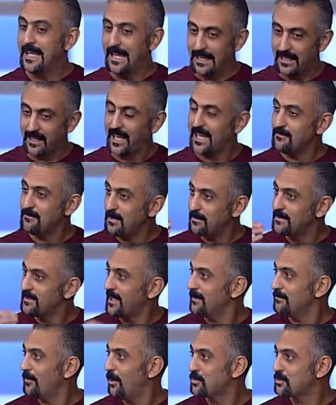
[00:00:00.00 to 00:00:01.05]
القيمه
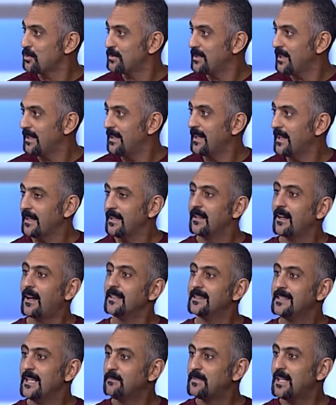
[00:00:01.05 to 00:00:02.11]
بتضل موجوده لكن انا
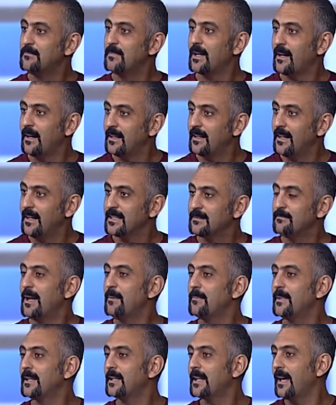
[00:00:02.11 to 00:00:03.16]
قدمت المقالات
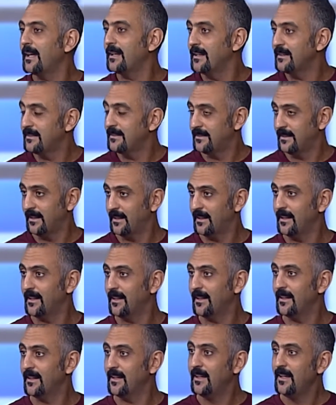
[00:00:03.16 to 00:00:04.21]
مهما كانت
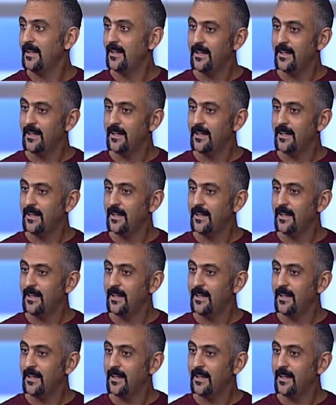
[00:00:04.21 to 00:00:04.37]
آه،